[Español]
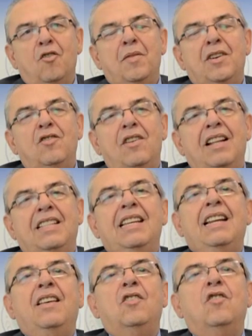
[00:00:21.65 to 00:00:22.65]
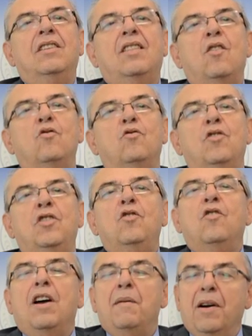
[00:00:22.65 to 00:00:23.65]
de Comercio Latina de los Estados
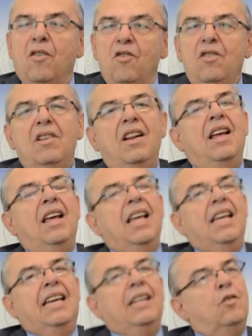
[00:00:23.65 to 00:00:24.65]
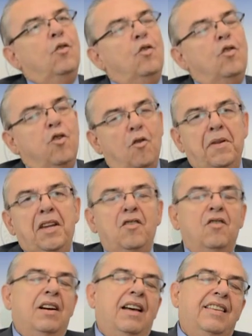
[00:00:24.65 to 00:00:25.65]
Unidos, Camacol, que todos los
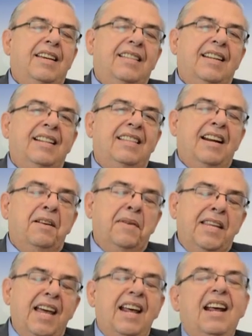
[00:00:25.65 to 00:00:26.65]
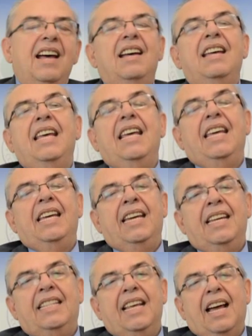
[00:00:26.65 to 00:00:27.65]
domingos a las 10 y 30 de la mañana
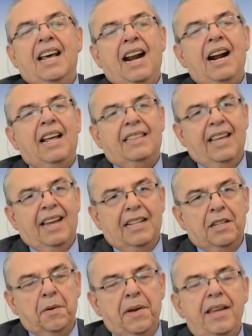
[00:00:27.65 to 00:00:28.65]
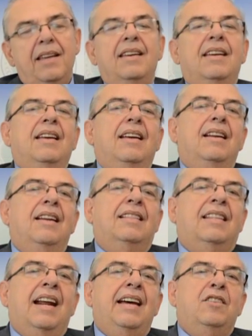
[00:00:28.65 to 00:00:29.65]
en este canal Azteca TV
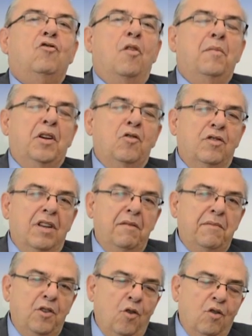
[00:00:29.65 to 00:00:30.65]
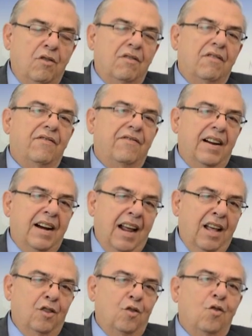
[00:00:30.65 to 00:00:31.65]
les trae su amigo y servidor
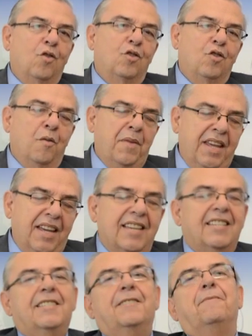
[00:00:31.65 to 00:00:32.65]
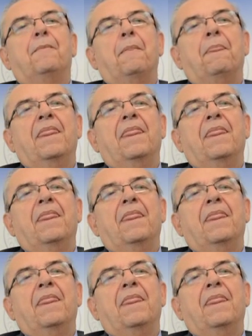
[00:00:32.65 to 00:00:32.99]
Fernando Domínguez.